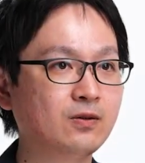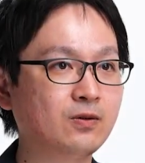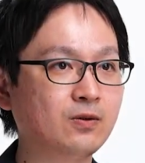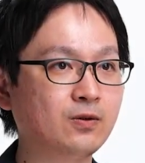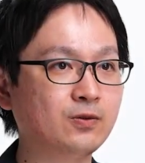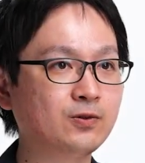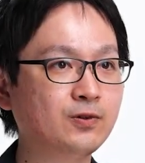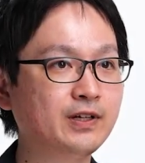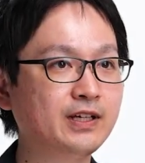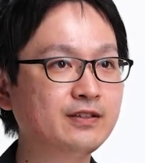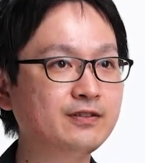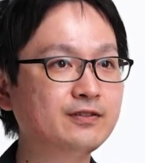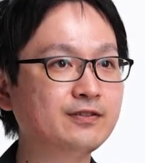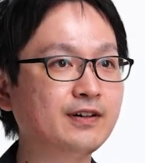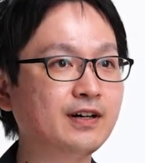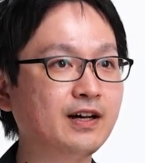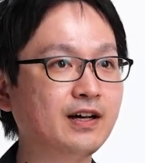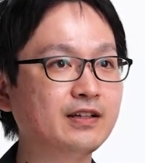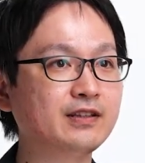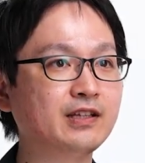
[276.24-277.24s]
このレンズ
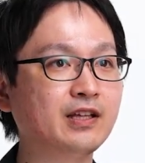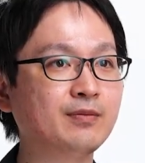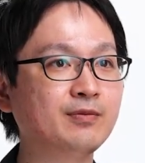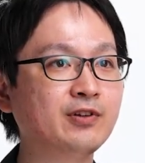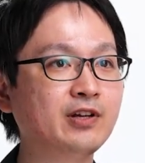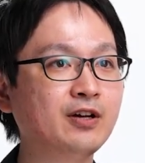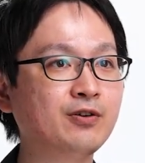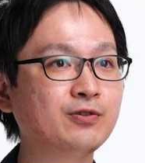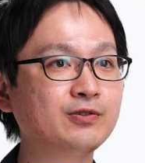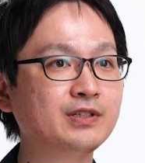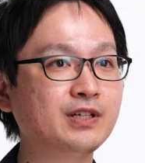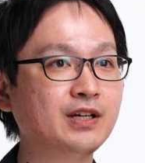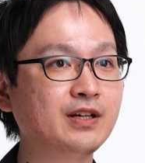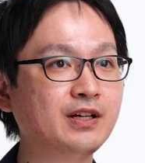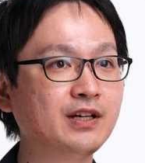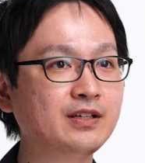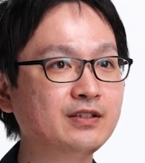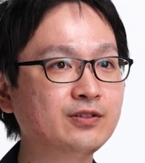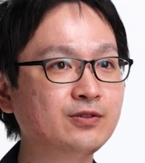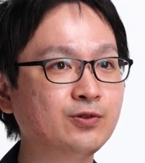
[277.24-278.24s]
は手ぶれ補正
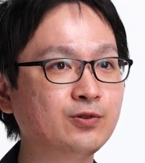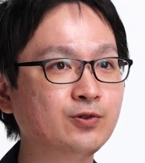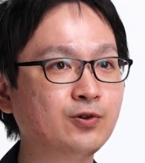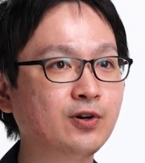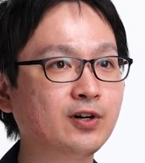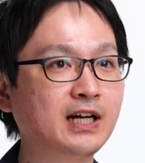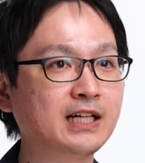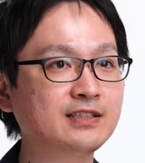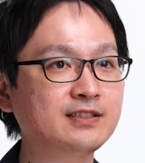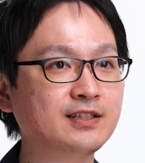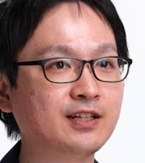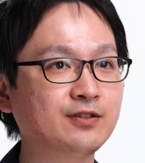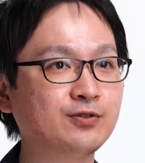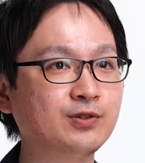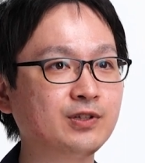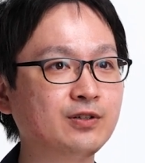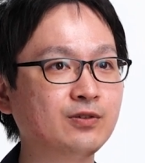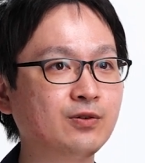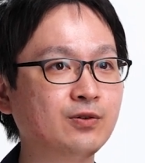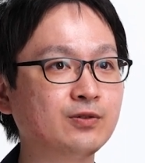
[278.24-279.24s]
レンズを動かした
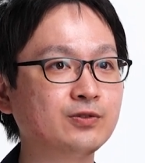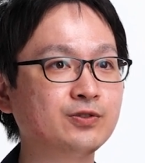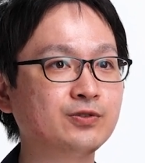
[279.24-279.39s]
時の